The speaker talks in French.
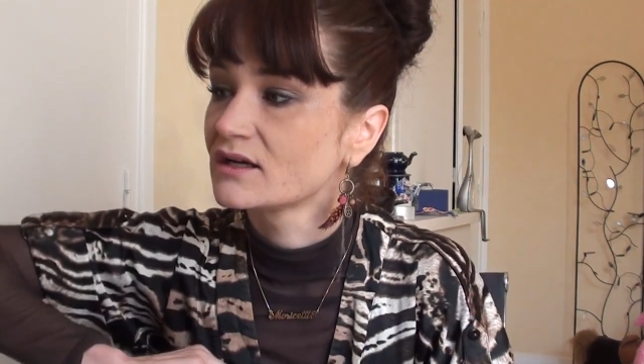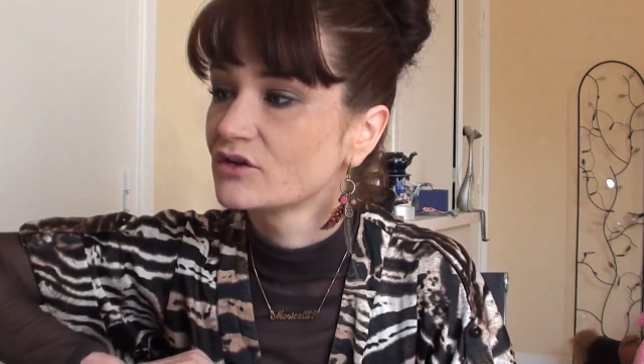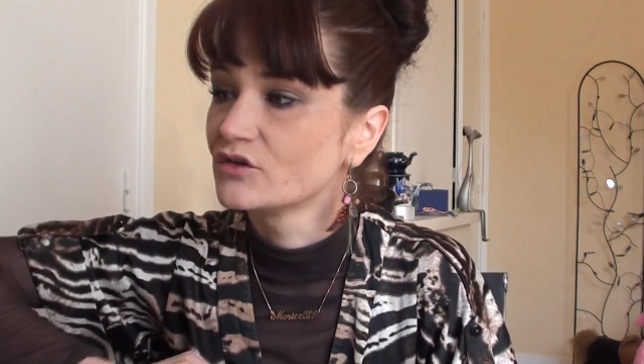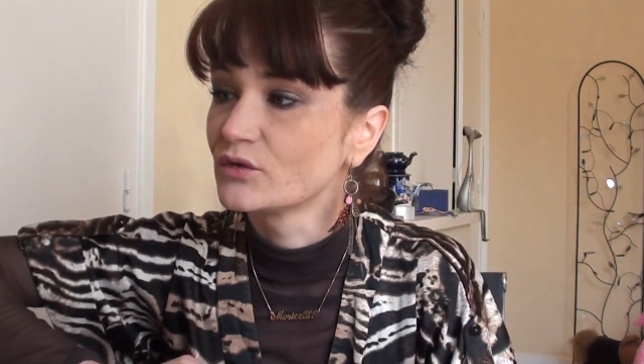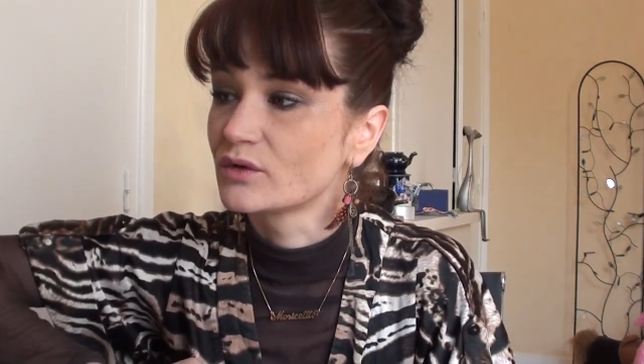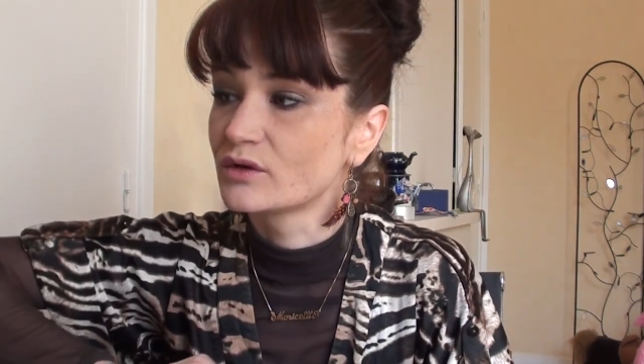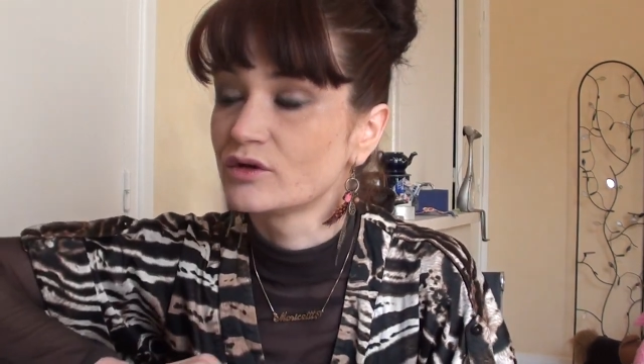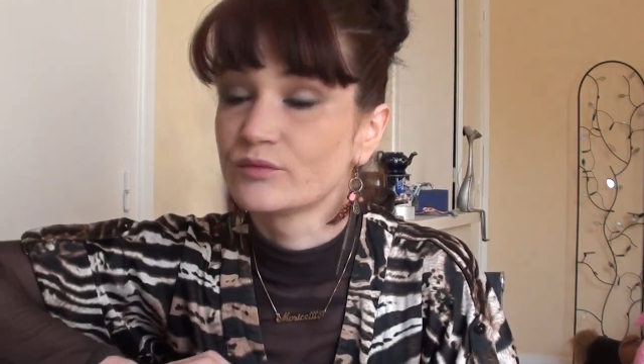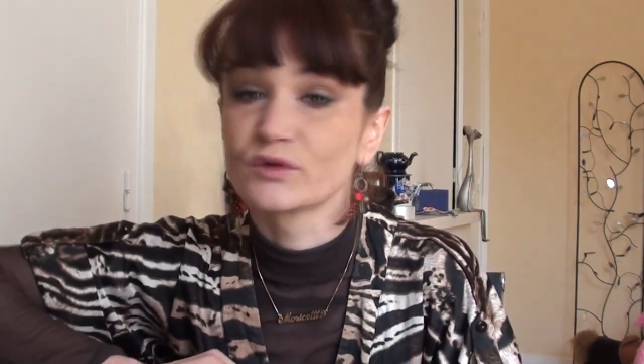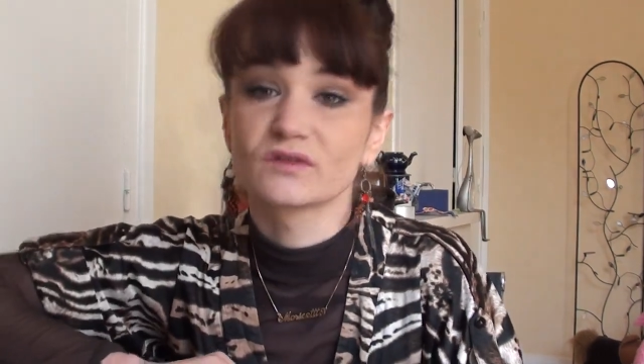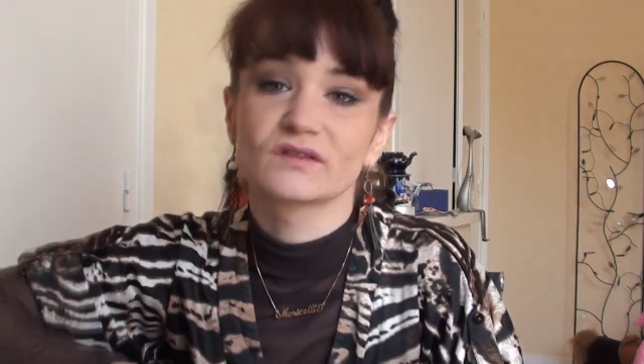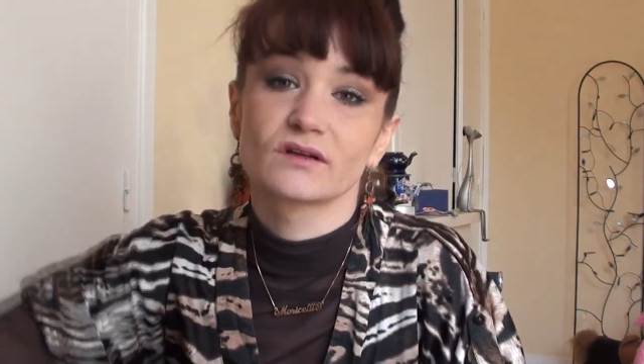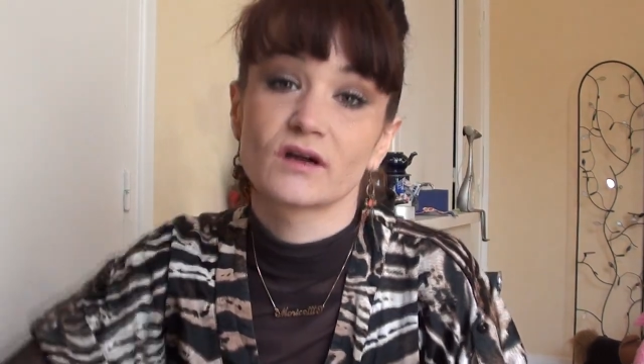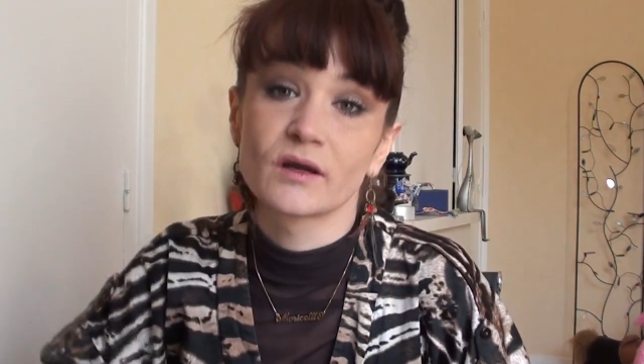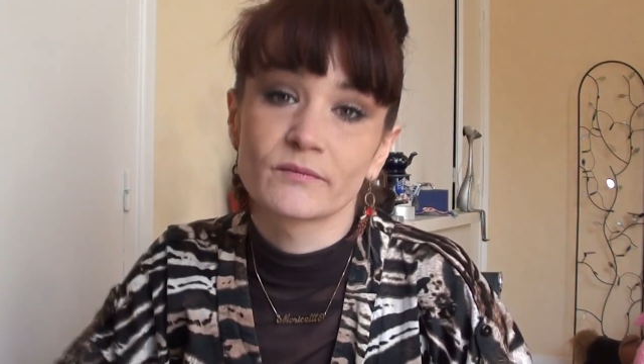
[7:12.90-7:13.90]
Donc le mieux
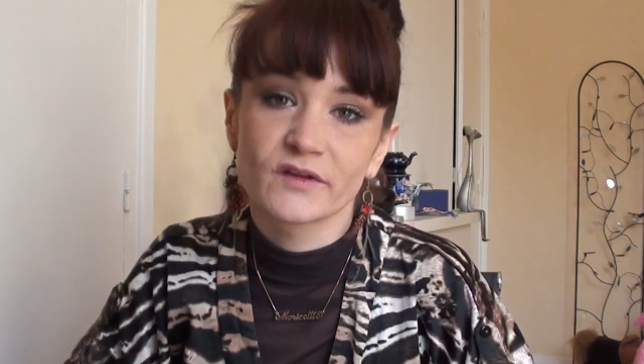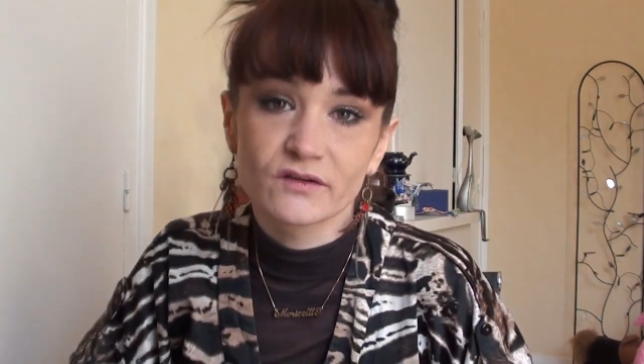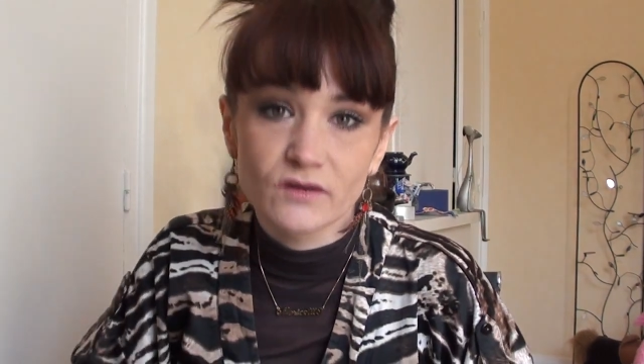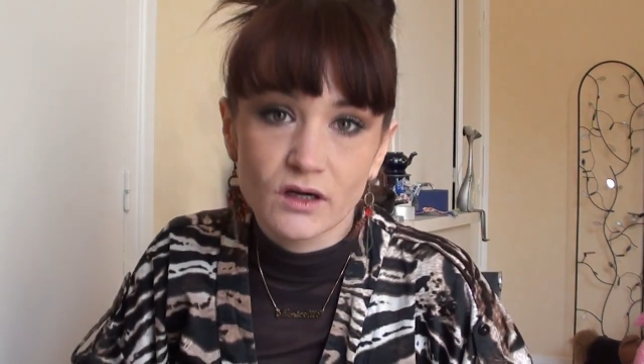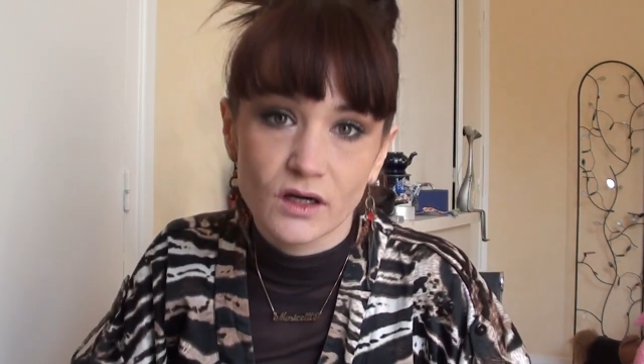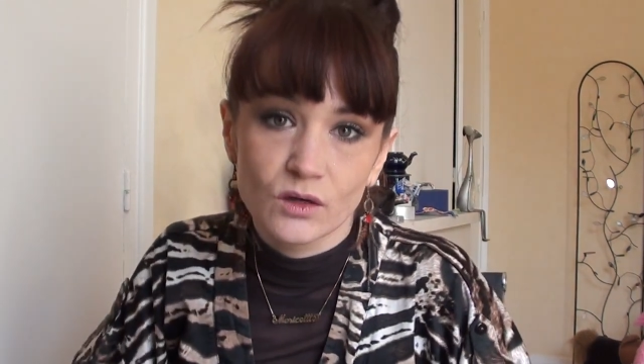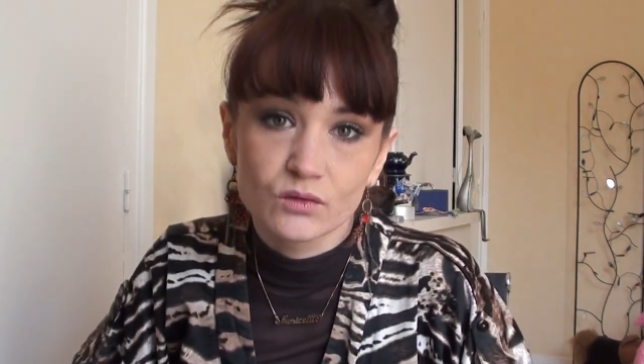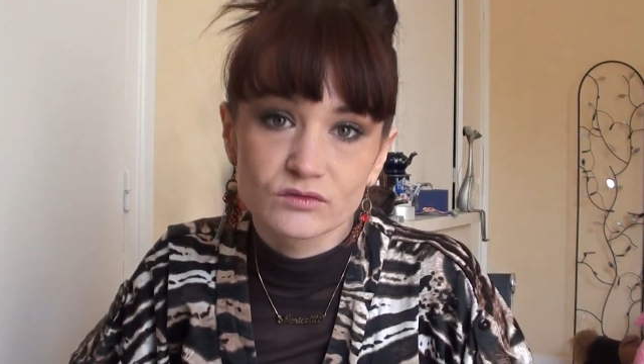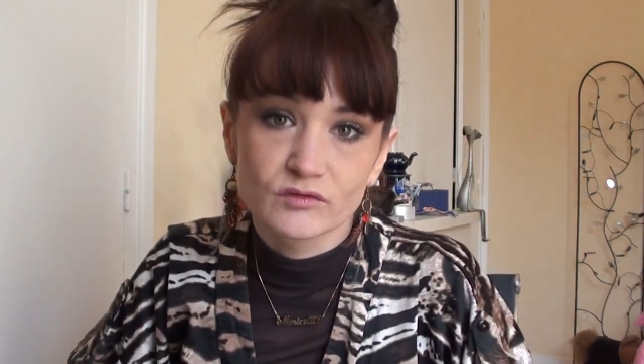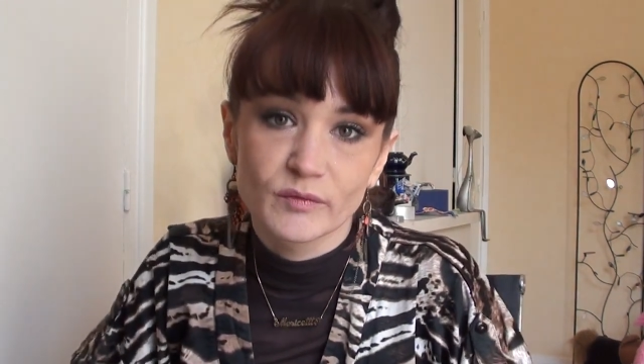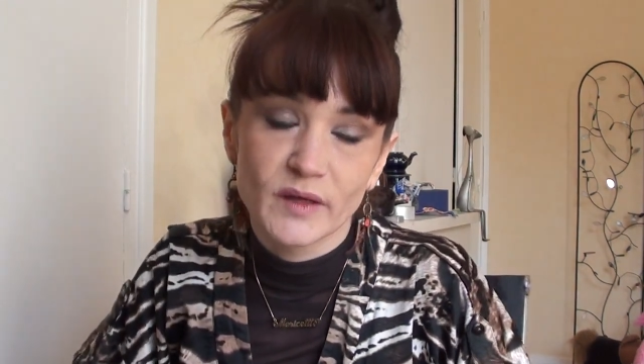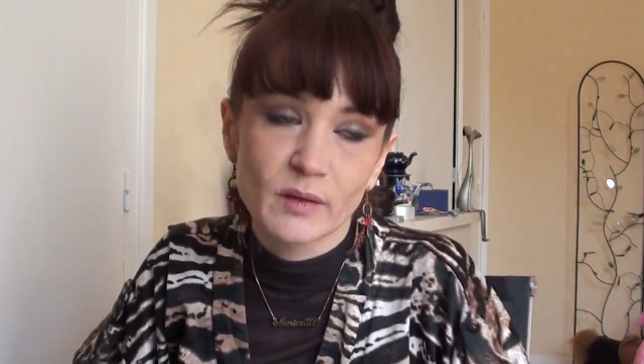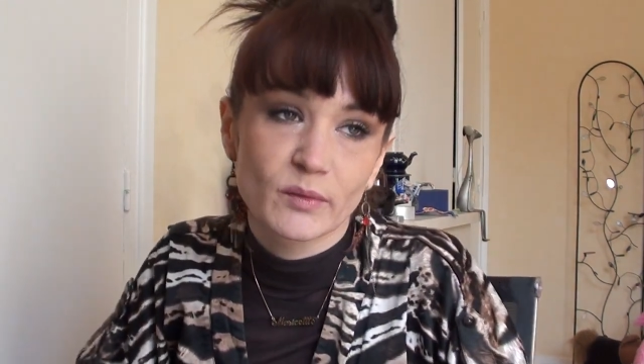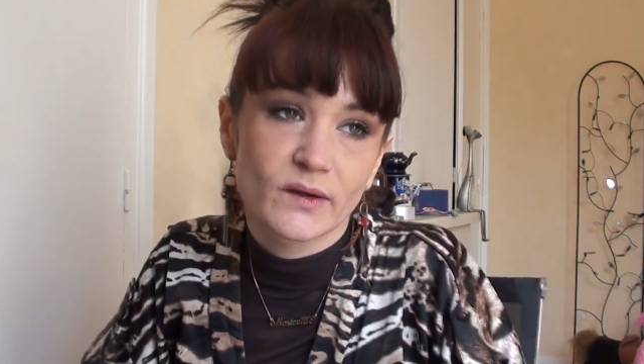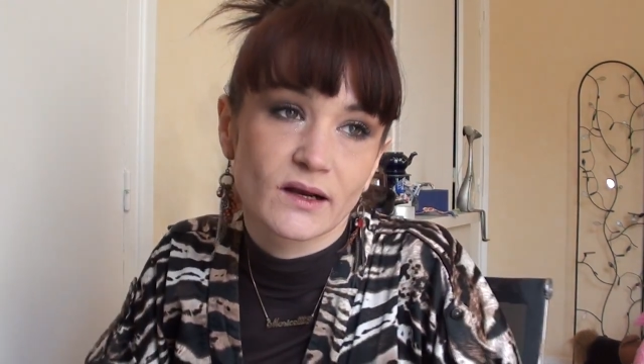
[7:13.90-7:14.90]
c'est quand même d'avoir un compte
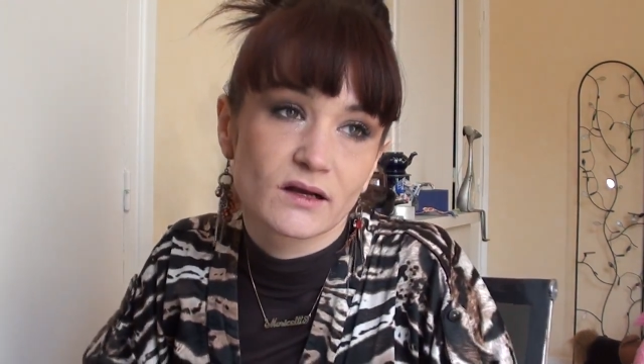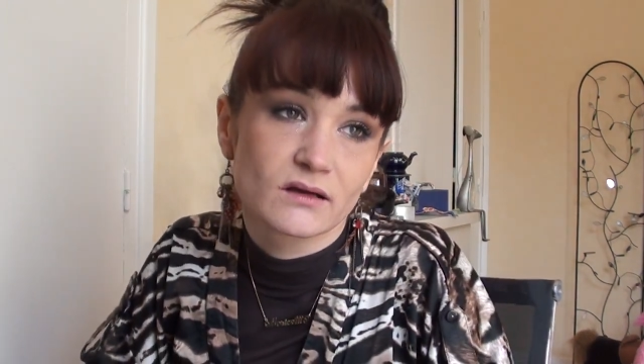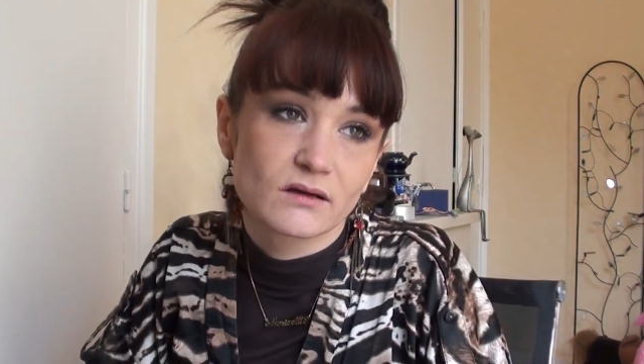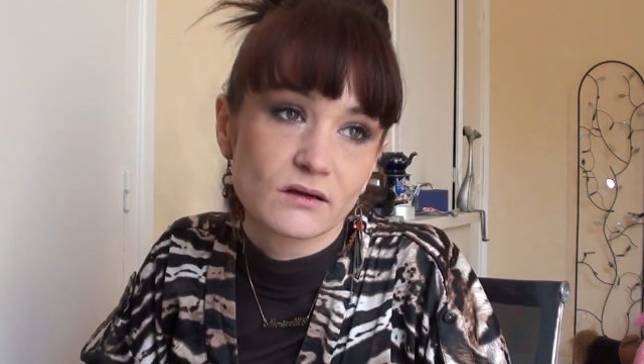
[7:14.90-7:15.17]
PayPal.